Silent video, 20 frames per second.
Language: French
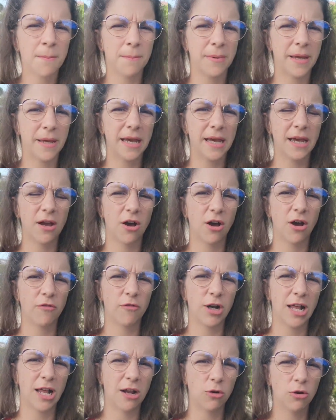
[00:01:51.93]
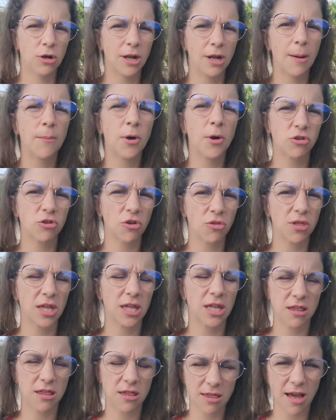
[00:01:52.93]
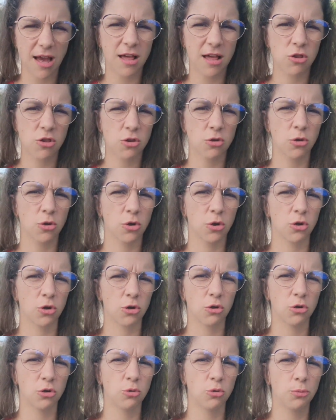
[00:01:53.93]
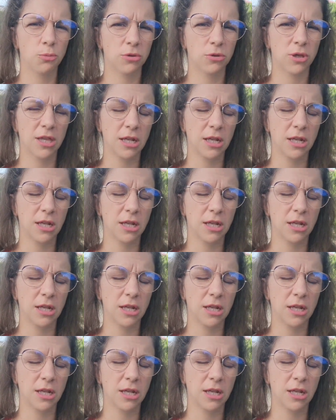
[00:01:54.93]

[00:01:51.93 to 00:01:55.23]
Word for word: mais euh, voilà, l'important, c'est qu'ils sachent que, que nous,